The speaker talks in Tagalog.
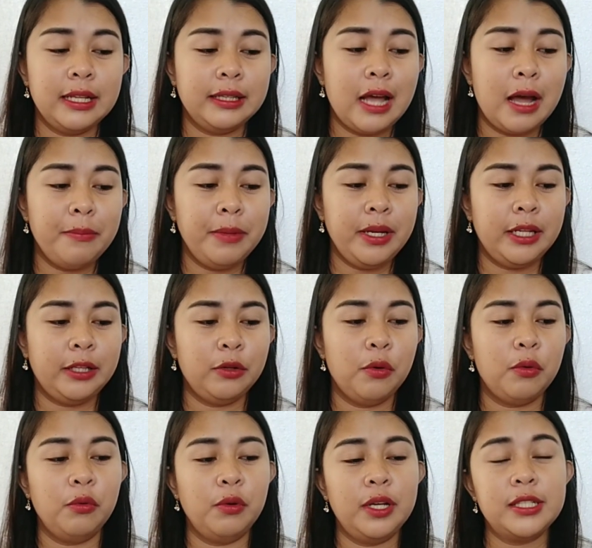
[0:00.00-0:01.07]
ang dami
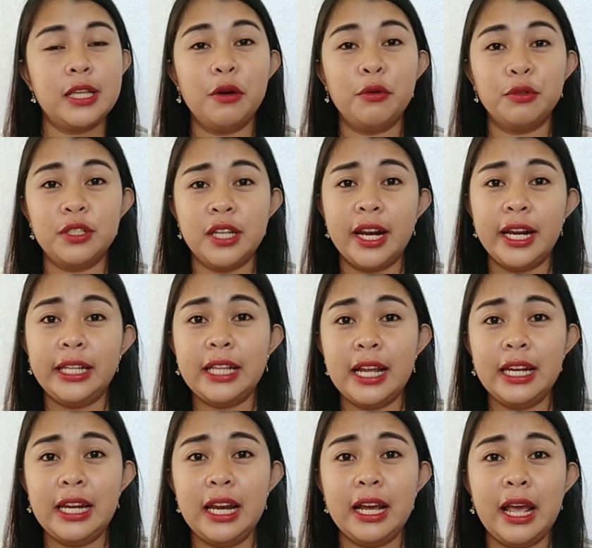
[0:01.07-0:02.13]
nito. Kung isang
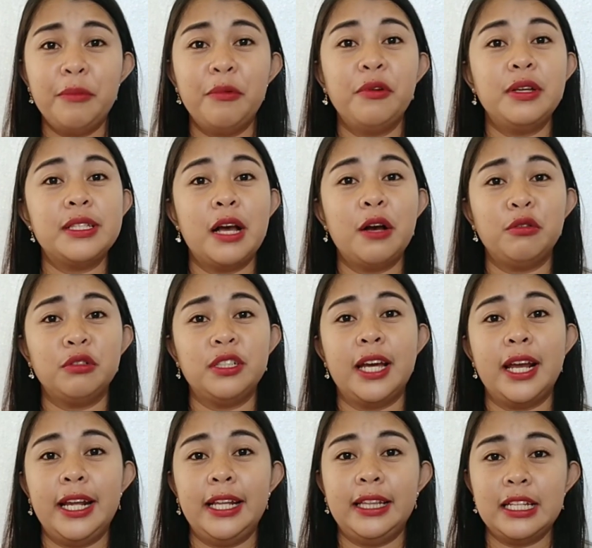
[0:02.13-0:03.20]
kutsarita nilagay mo, isang
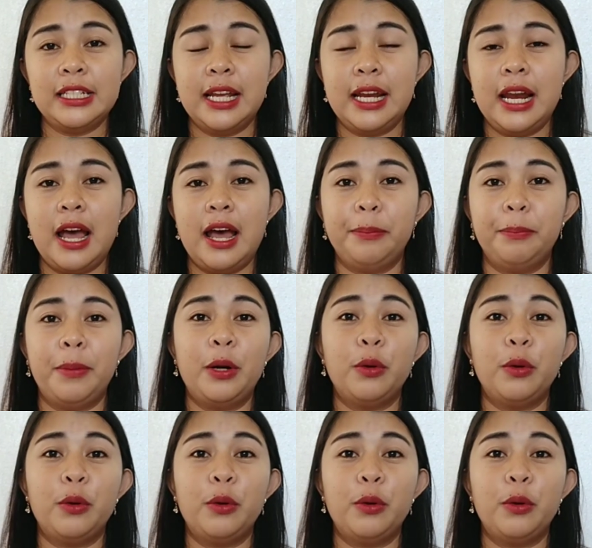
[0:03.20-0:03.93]
kutsarita siya lahat.